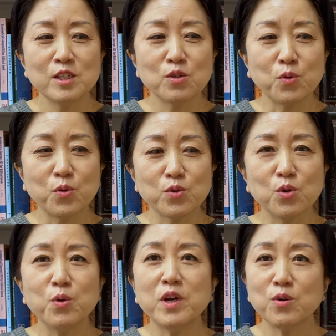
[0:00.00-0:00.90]
또
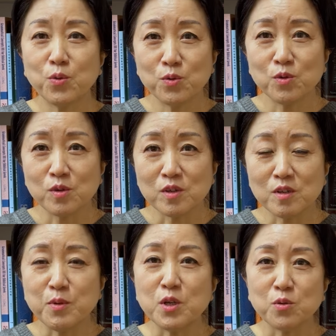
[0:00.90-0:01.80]
교회론을
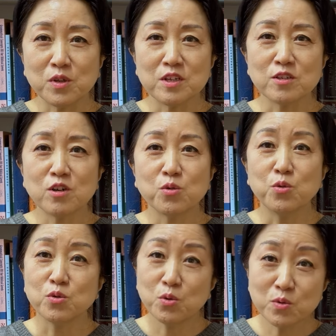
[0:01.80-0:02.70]
비롯해서
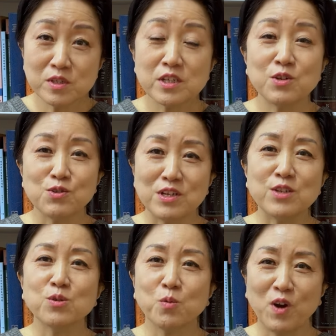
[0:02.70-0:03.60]
공동체 윤리에
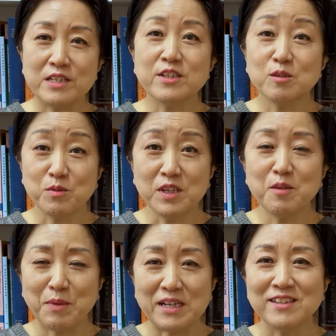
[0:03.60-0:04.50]
좀 관심이
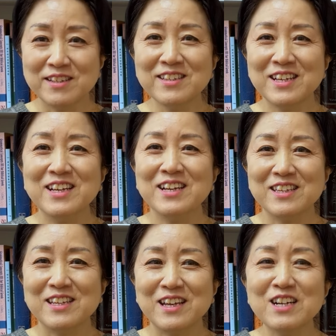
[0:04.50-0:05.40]
많은,
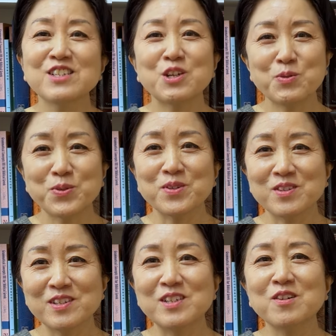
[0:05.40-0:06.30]
네, 학자로서는
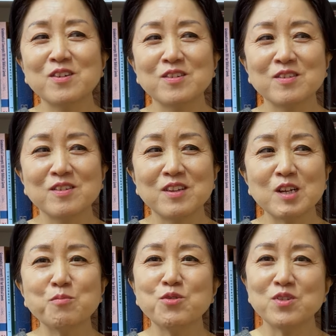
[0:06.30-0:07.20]
그런
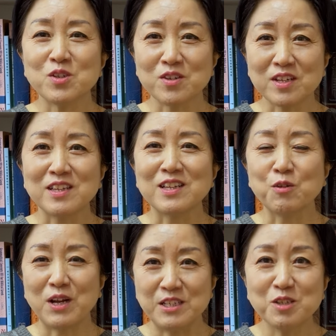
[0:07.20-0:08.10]
학문적인
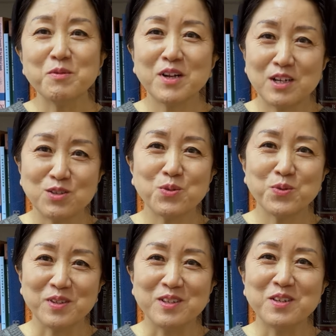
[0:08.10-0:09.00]
관심을 가지고
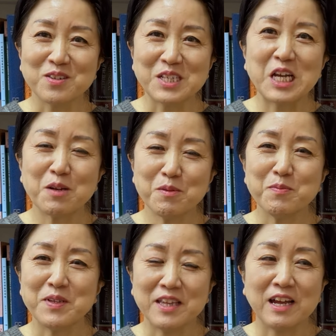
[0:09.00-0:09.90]
있는 그런
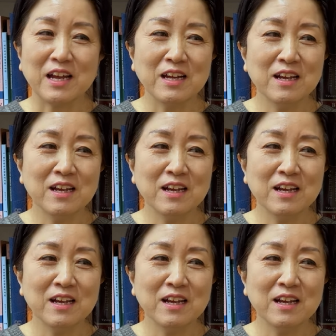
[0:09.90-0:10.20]
사람입니다.